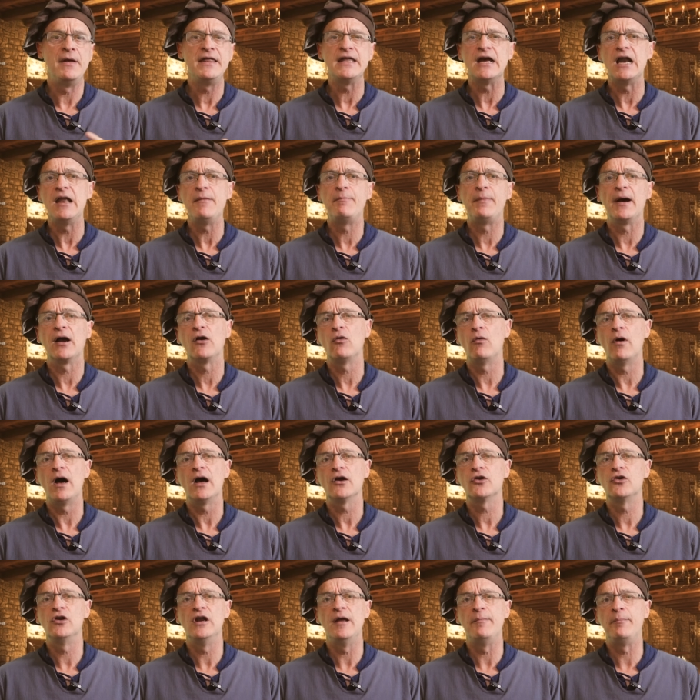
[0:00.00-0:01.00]
Mais n'allez pas
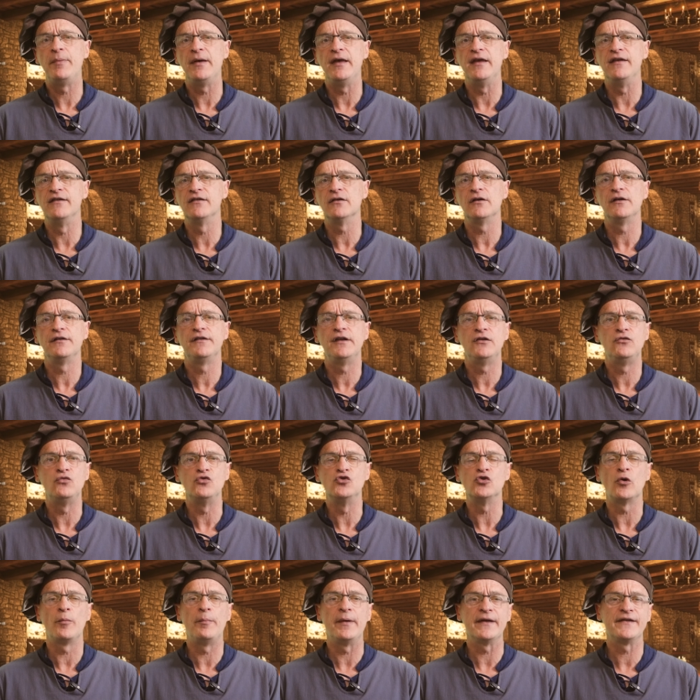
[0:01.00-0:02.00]
croire que les paysans étaient
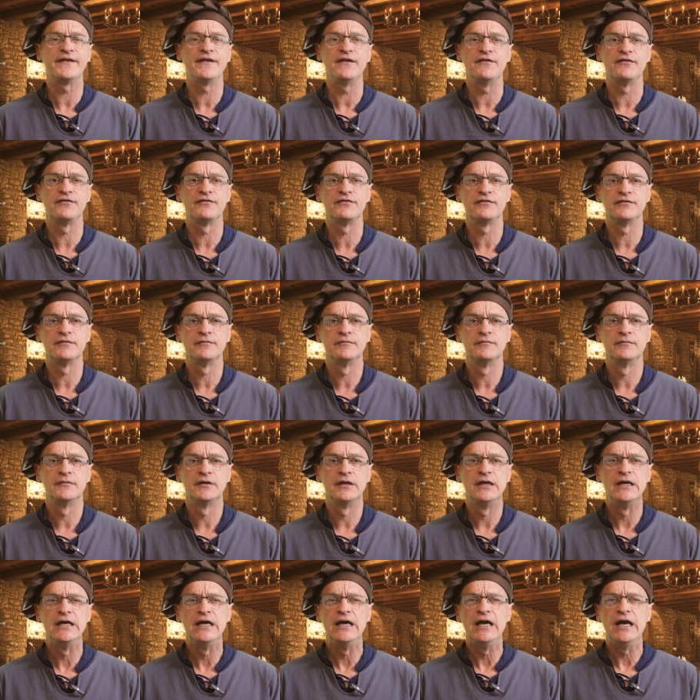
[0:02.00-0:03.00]
toujours passifs.
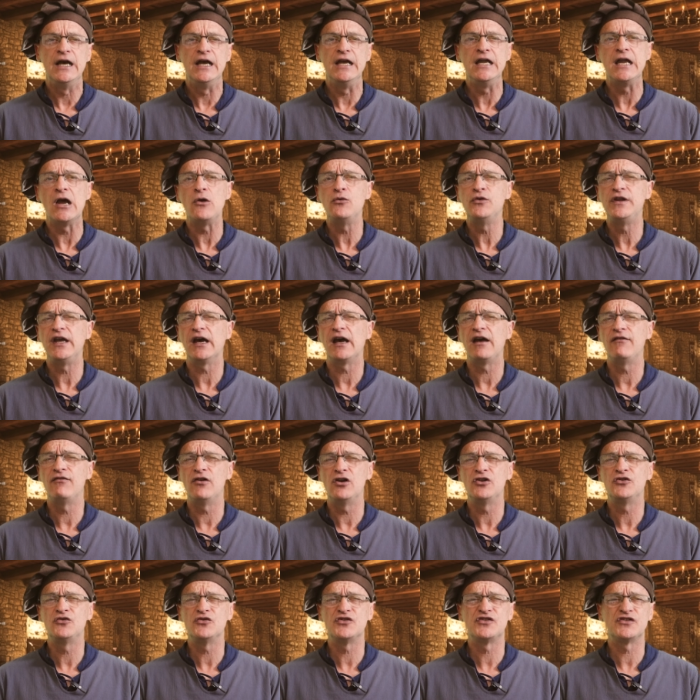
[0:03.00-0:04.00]
Il y a eu des
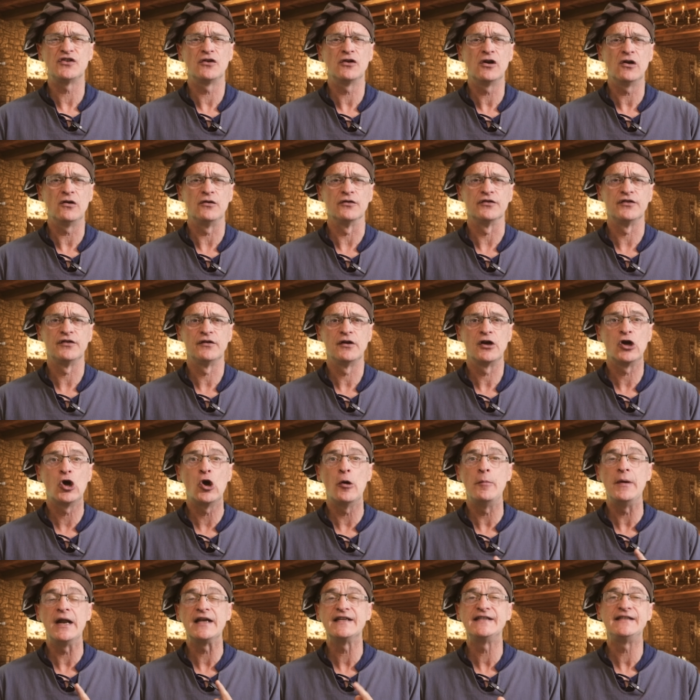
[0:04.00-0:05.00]
révoltes sanglantes,
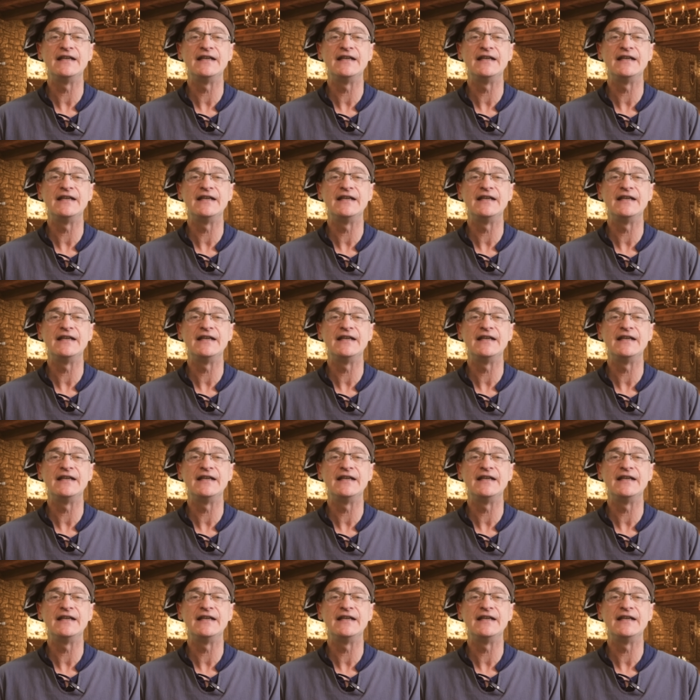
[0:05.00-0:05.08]
comme la